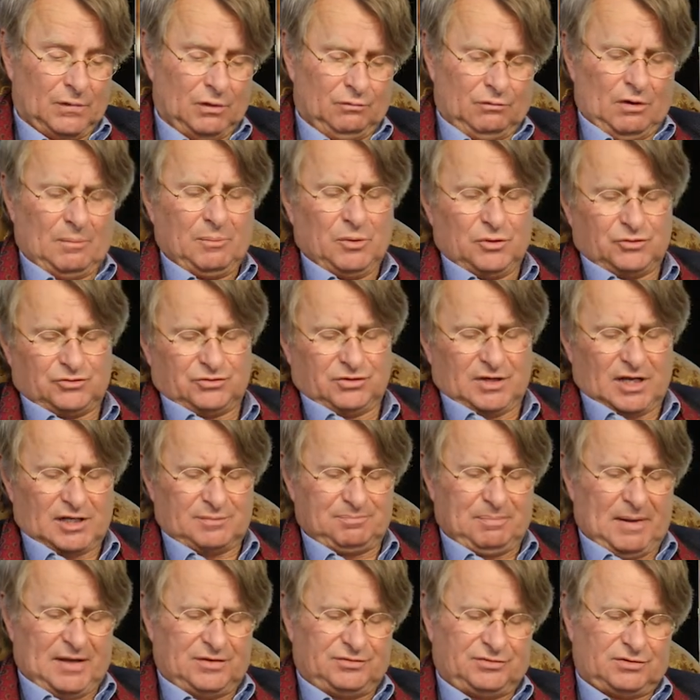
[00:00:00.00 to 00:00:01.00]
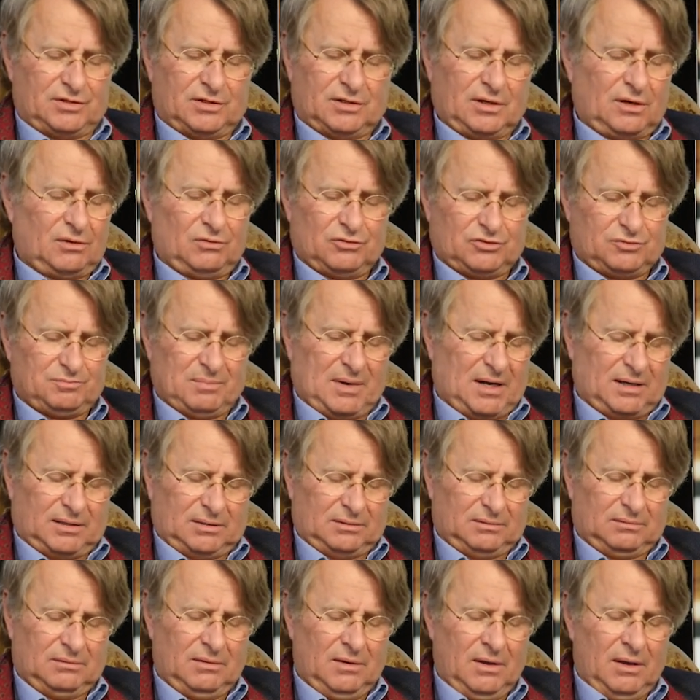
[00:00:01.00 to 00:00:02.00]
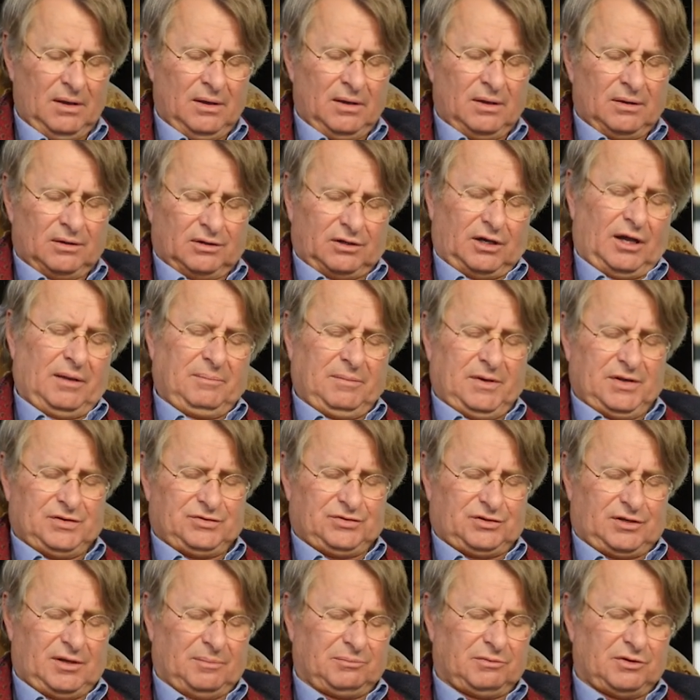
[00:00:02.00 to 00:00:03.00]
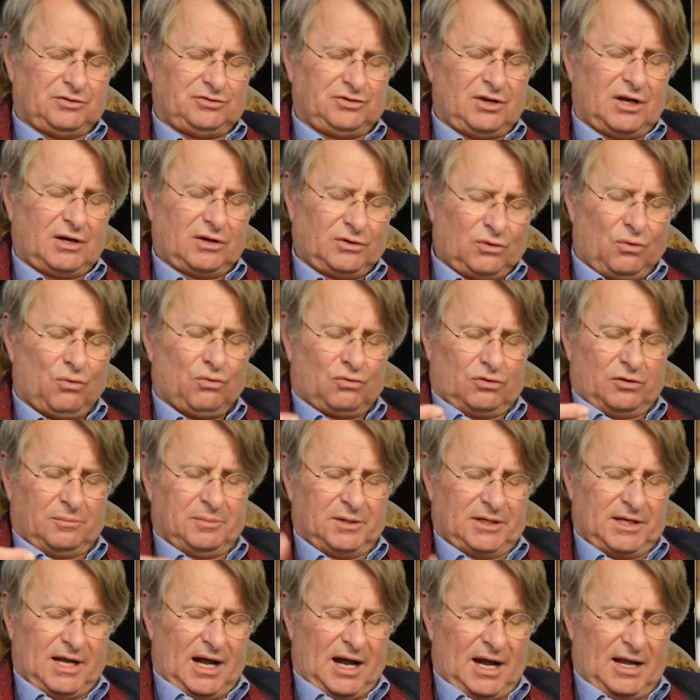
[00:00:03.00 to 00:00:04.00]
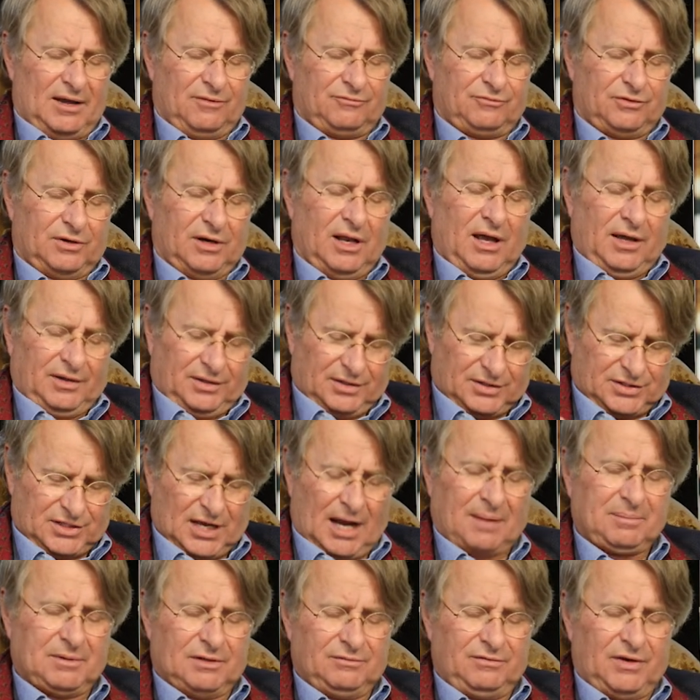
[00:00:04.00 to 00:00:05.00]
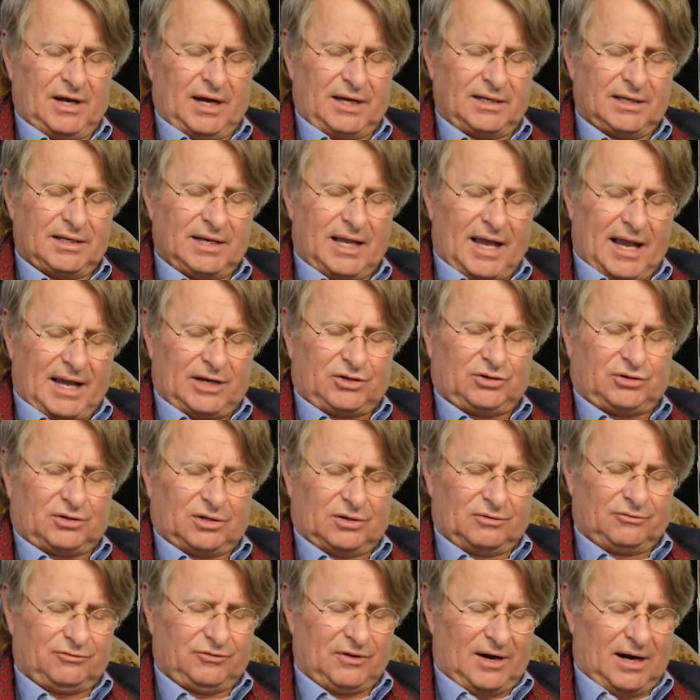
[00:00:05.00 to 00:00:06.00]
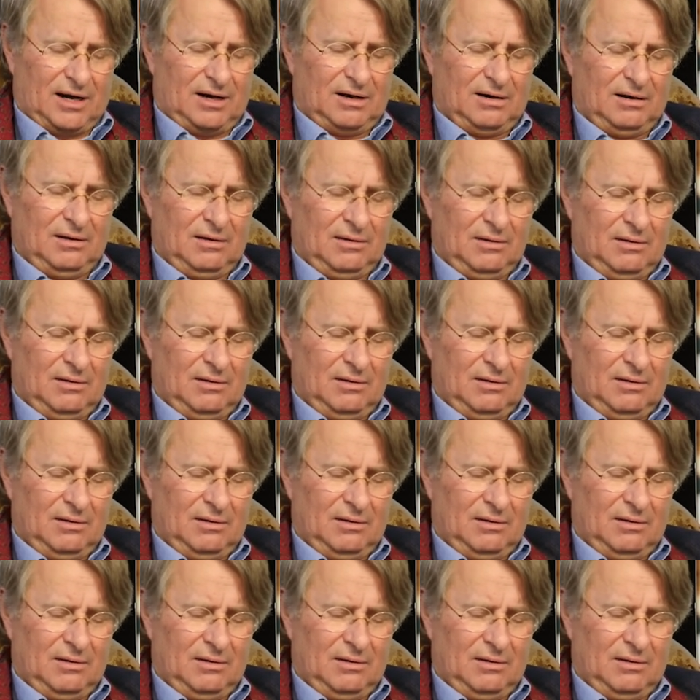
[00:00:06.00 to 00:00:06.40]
Wir müssen das Beste daraus machen. Krimis gibt es ja genug über die Eifel. Jetzt haben wir einen echten Fall.